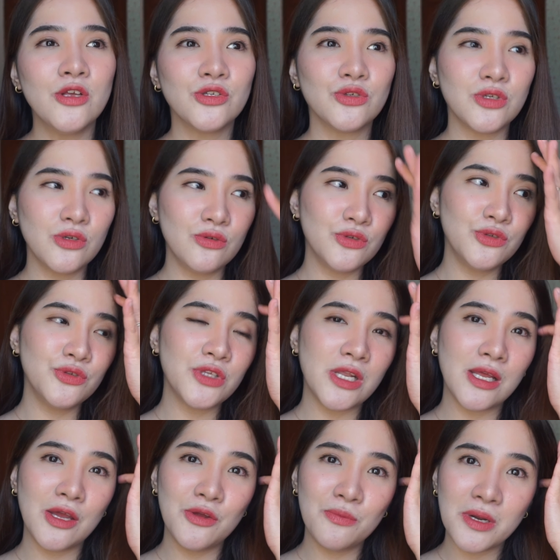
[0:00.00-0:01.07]
So siguro doon
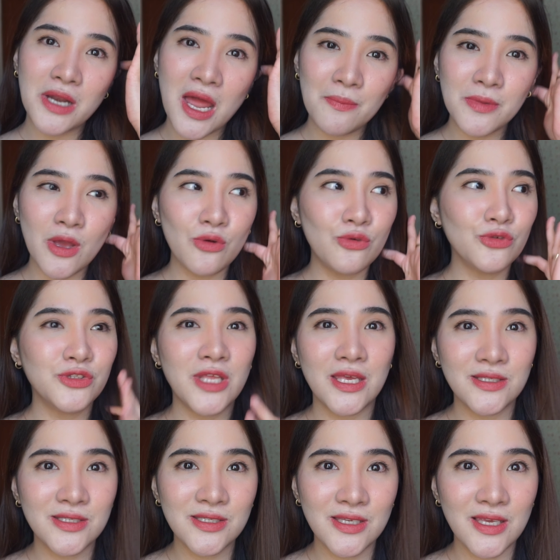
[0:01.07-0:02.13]
talaga yung marami akong
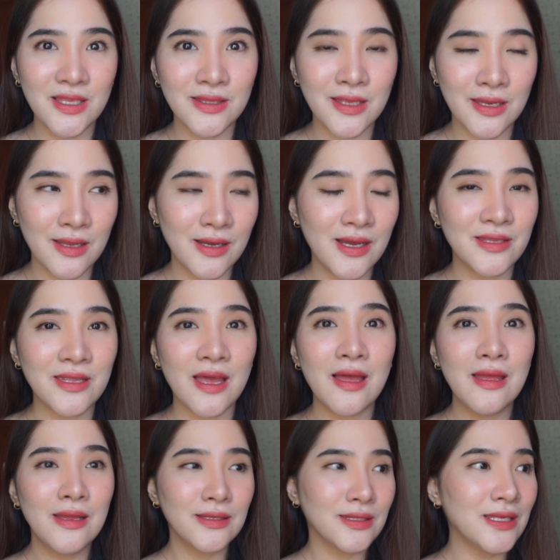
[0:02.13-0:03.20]
dead skin talaga na
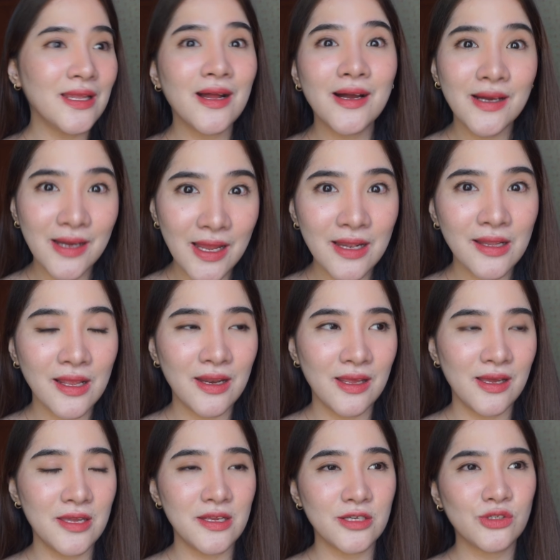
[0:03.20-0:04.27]
tinanggal
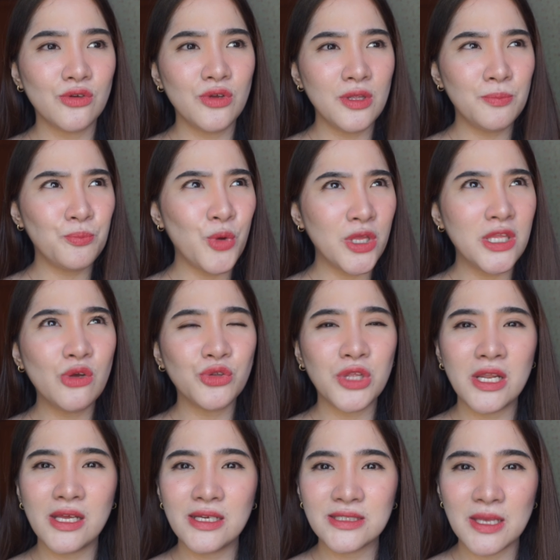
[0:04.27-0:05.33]
talaga niya. So pwede ko
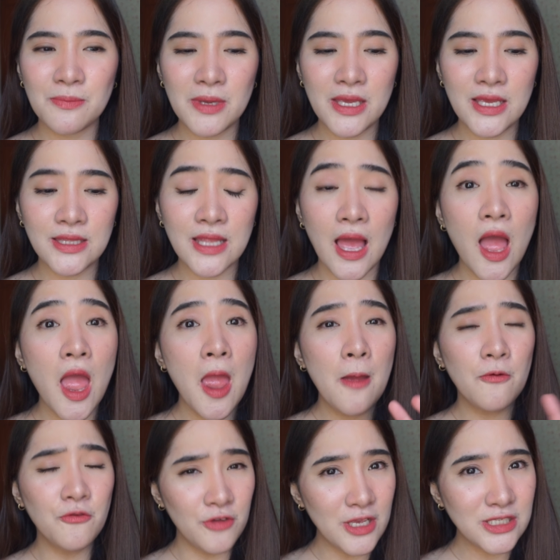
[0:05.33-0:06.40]
talagang sabihin na
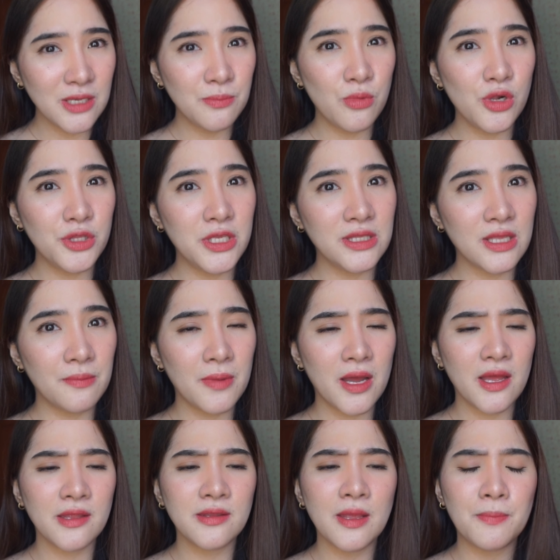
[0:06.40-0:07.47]
visible din
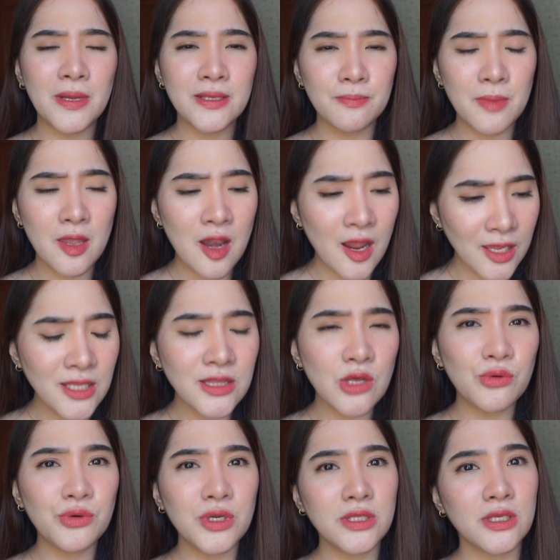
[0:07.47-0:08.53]
naman, na,
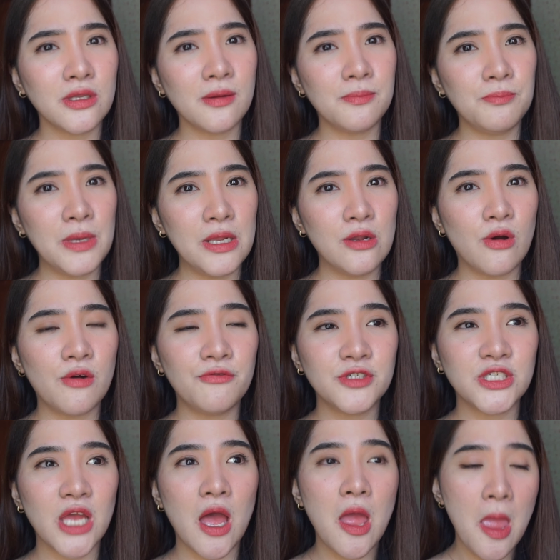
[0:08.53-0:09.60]
nakita ko rin na nag-peel off
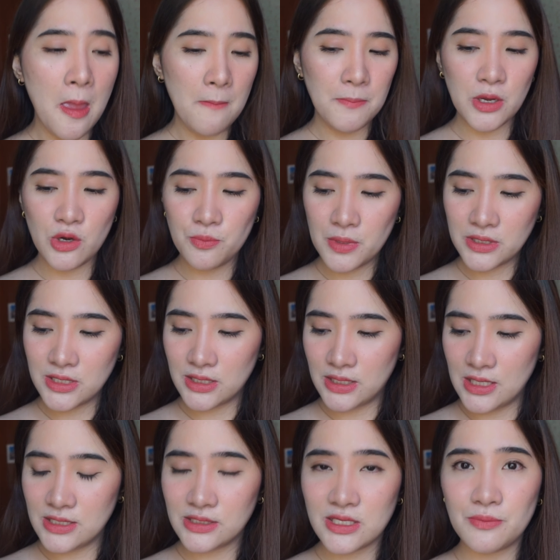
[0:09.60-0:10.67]
siya. Pero
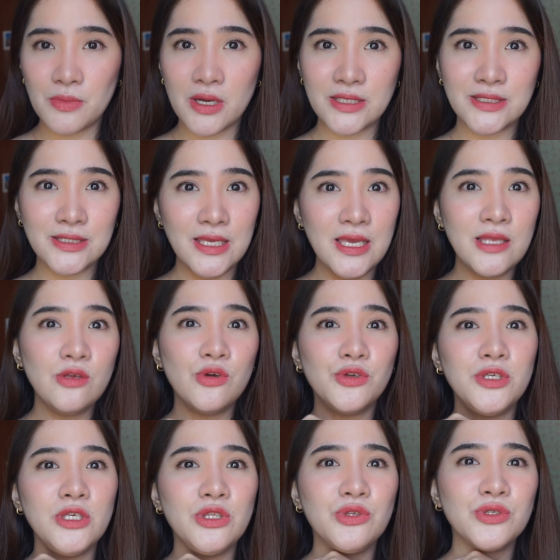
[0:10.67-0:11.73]
pagdating sa mga skin ko
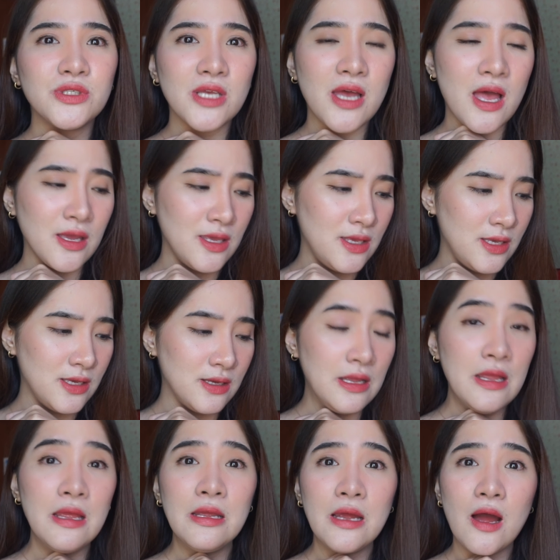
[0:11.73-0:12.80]
dito sa aking
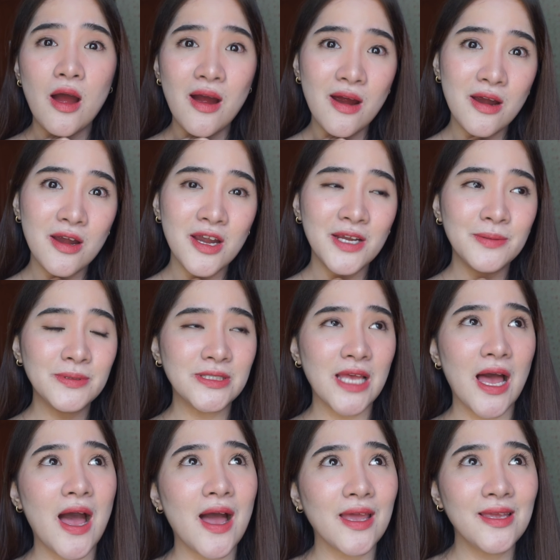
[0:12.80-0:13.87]
arms,
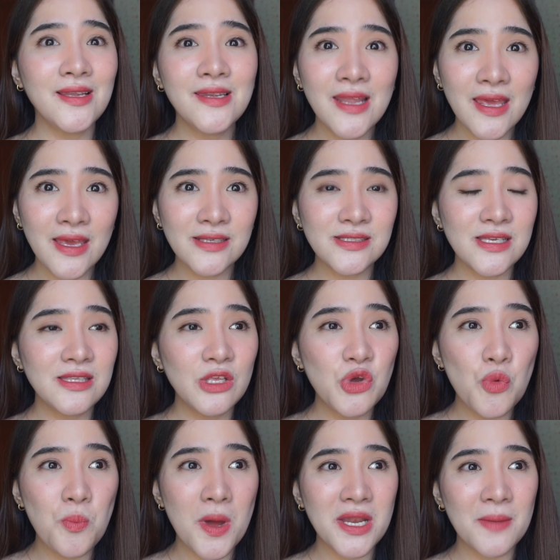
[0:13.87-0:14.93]
sa aking legs, hindi
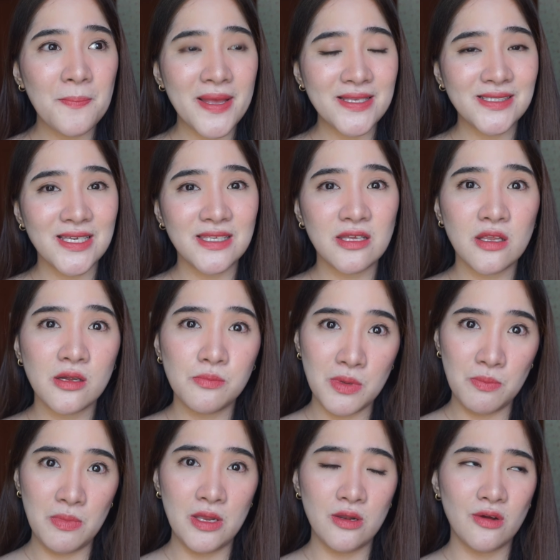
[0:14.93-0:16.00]
ko pa napansin na
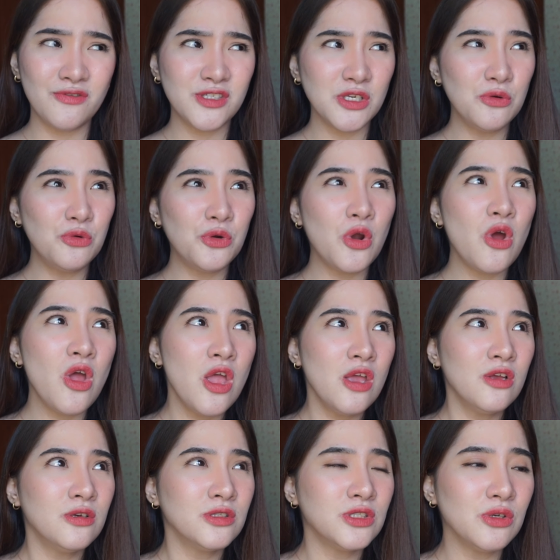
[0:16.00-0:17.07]
nagpipeel off. Siguro,
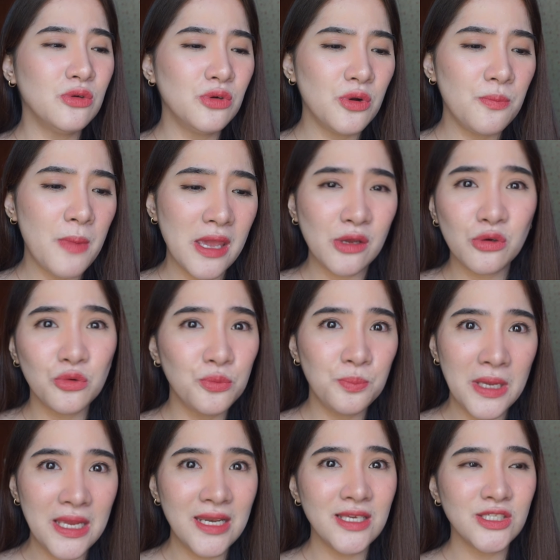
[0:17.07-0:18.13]
siguro
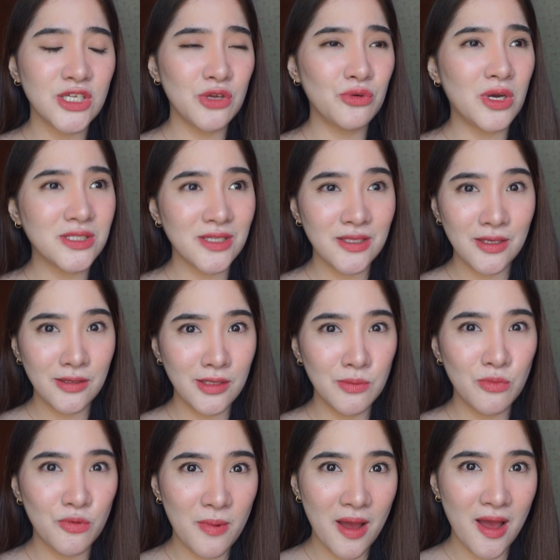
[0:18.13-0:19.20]
micro-peeling siya, yung as in hindi
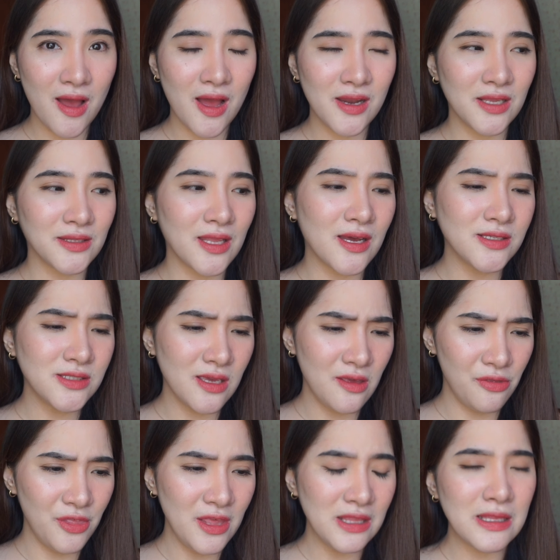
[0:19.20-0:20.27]
mo mahahalata.
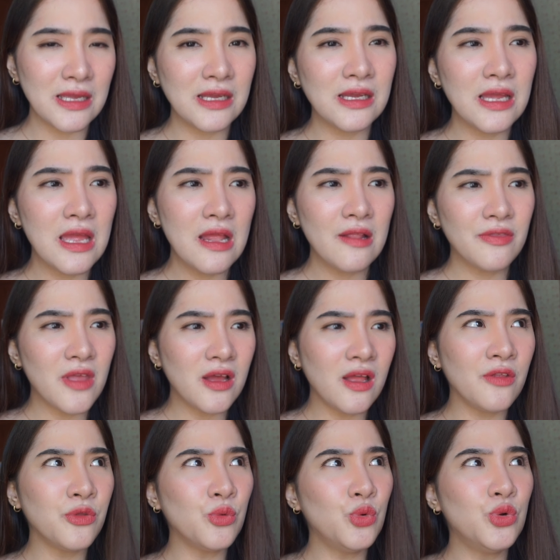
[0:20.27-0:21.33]
Kasi I think nag,
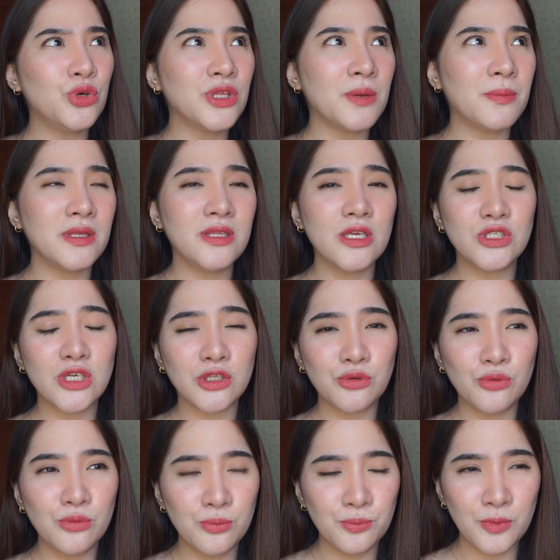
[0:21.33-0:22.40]
nakatulong naman din siya
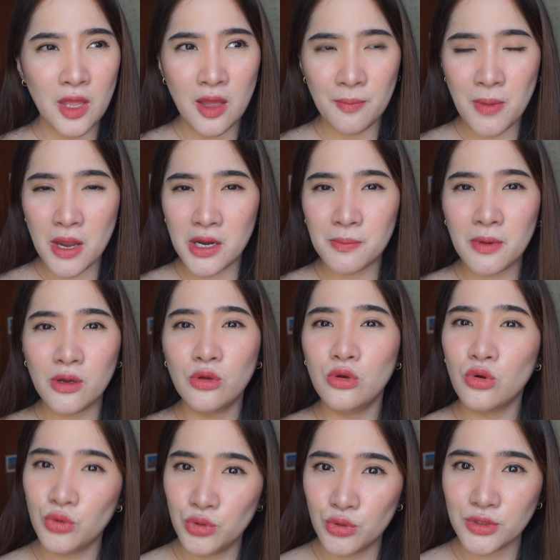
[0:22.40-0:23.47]
to, na para
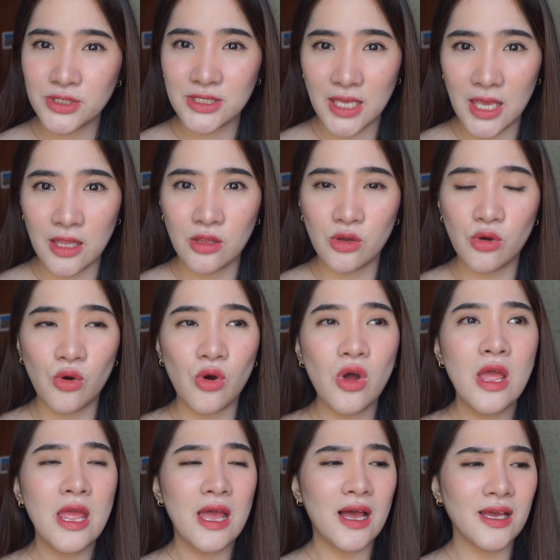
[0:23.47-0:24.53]
mag-glow yung skin ko.
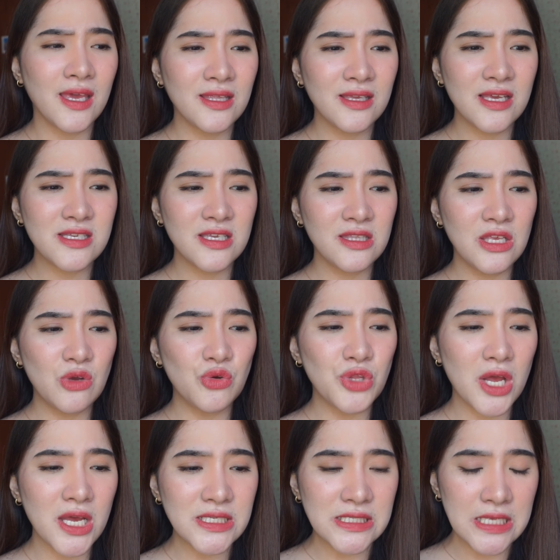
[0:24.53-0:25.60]
Again guys, hindi ko
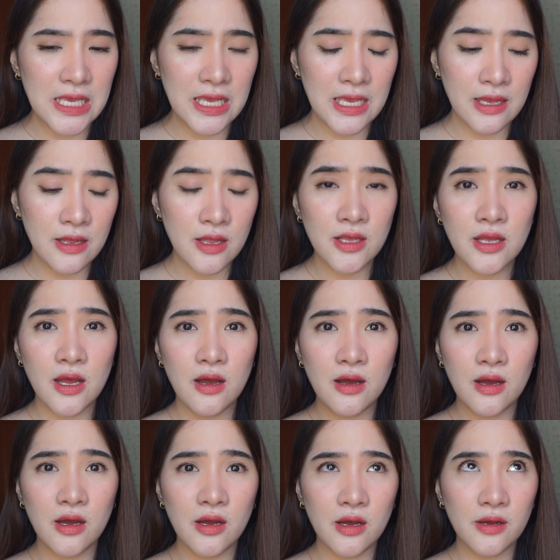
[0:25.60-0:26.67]
na kasi
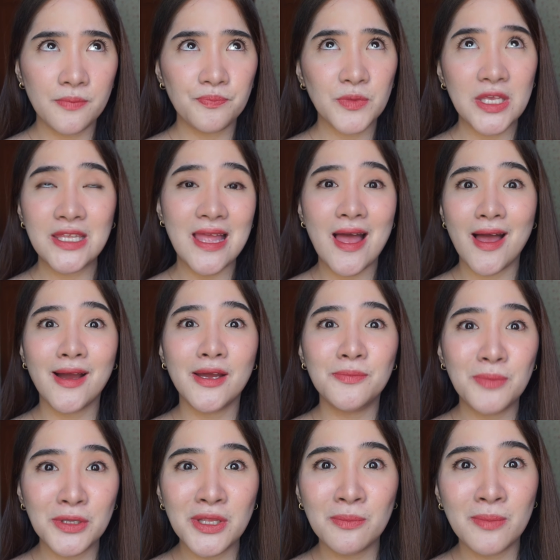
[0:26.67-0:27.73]
uh,
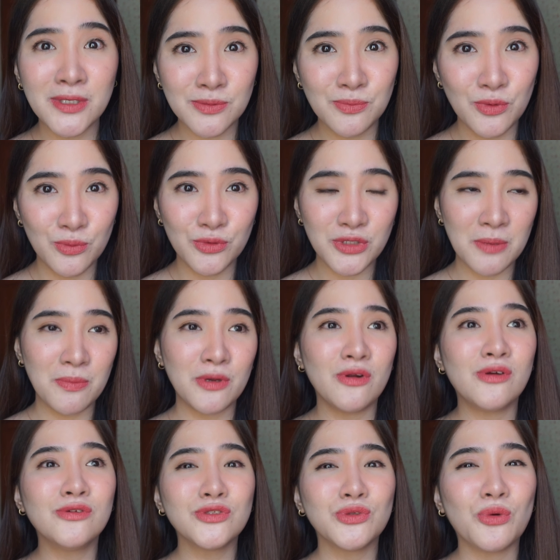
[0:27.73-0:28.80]
hinahangad pa ng mas pumuti.
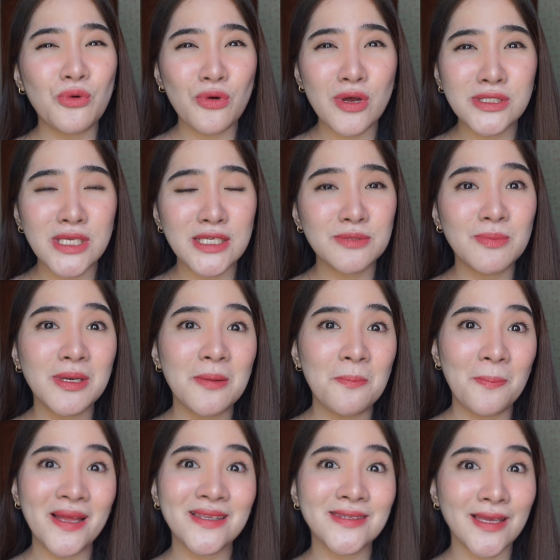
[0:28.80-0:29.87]
Pero ang gusto ko kasi is
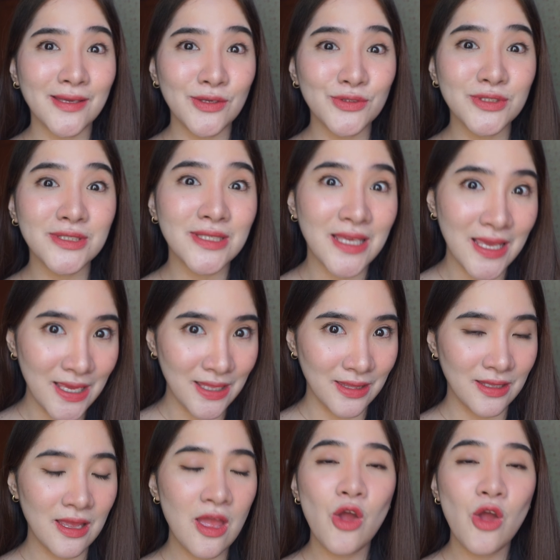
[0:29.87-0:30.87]
maging pantay yung skin